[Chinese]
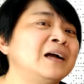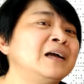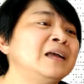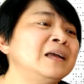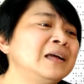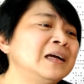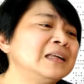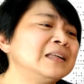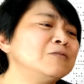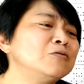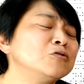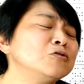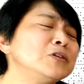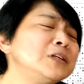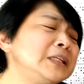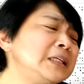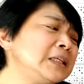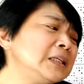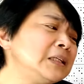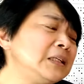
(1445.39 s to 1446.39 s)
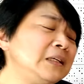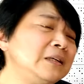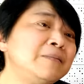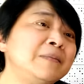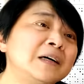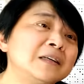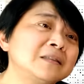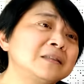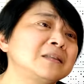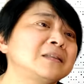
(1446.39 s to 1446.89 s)
嗯，我说那个狸
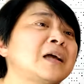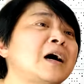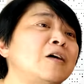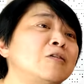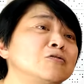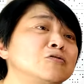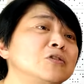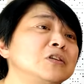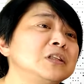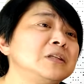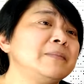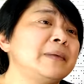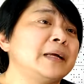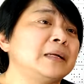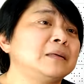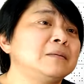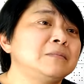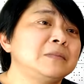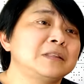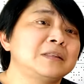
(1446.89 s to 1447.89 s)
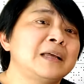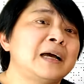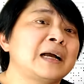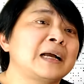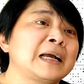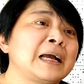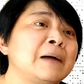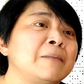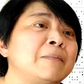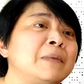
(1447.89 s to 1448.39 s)
猫是陶醉，你买那么大
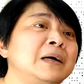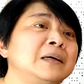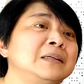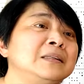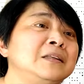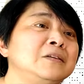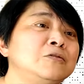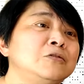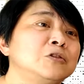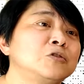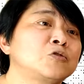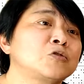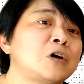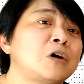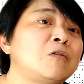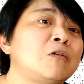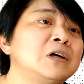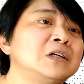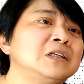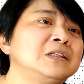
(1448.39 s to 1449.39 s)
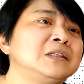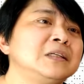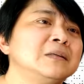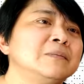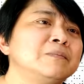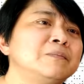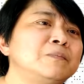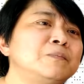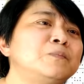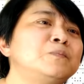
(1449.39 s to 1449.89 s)
干嘛？一定会撞坏，而
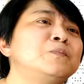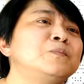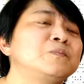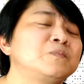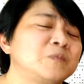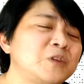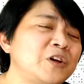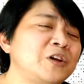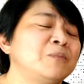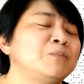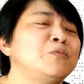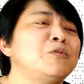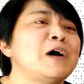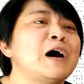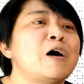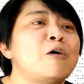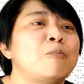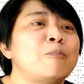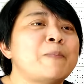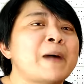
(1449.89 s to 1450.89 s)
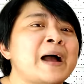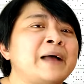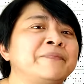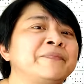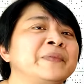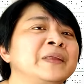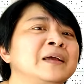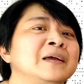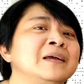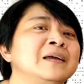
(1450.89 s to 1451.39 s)
且对，不好搬。